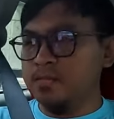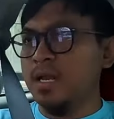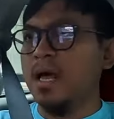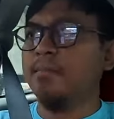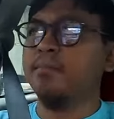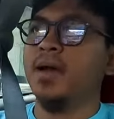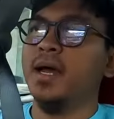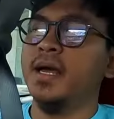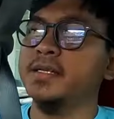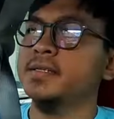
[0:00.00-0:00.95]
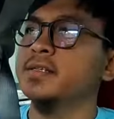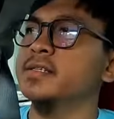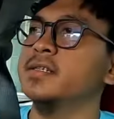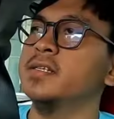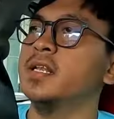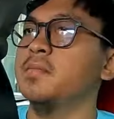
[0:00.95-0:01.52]

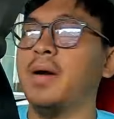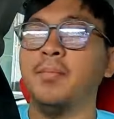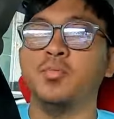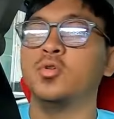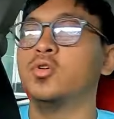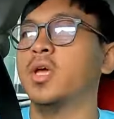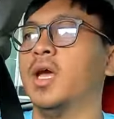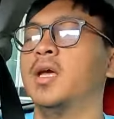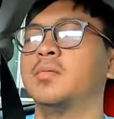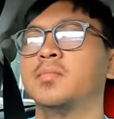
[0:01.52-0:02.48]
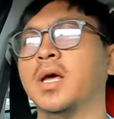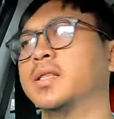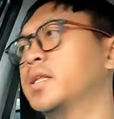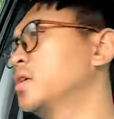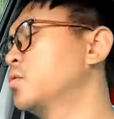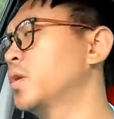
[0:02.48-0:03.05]
8.50 ya.
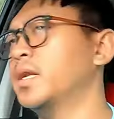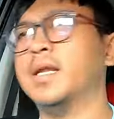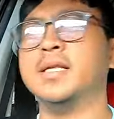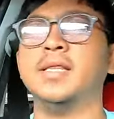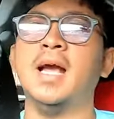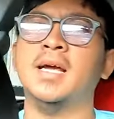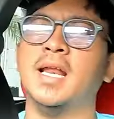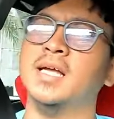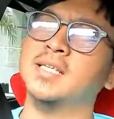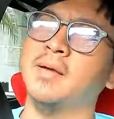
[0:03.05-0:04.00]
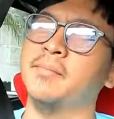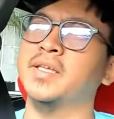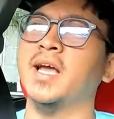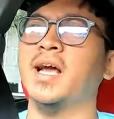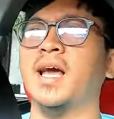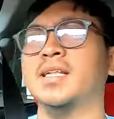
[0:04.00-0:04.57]
Berarti gua dari Tangerang sampai
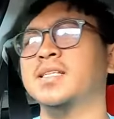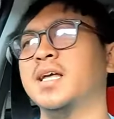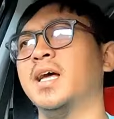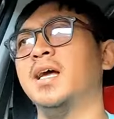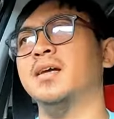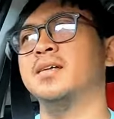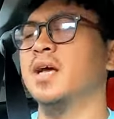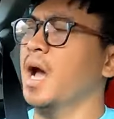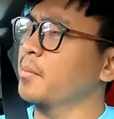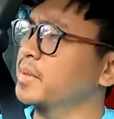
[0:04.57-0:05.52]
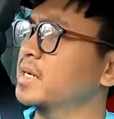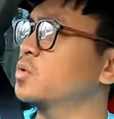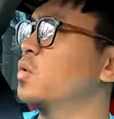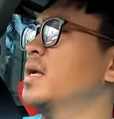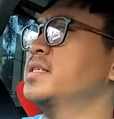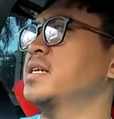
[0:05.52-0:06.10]
Jakarta hampir
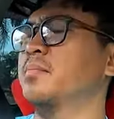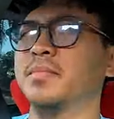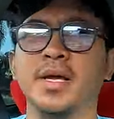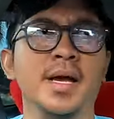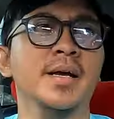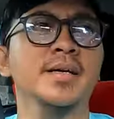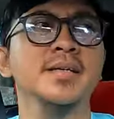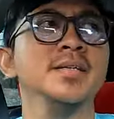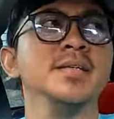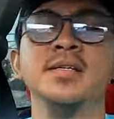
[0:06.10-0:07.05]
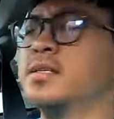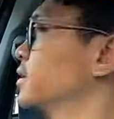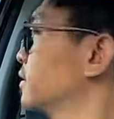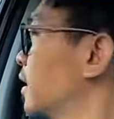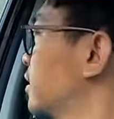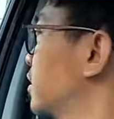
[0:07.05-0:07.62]
2 jam ya.
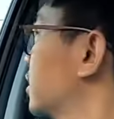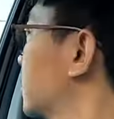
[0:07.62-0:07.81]
Aduh,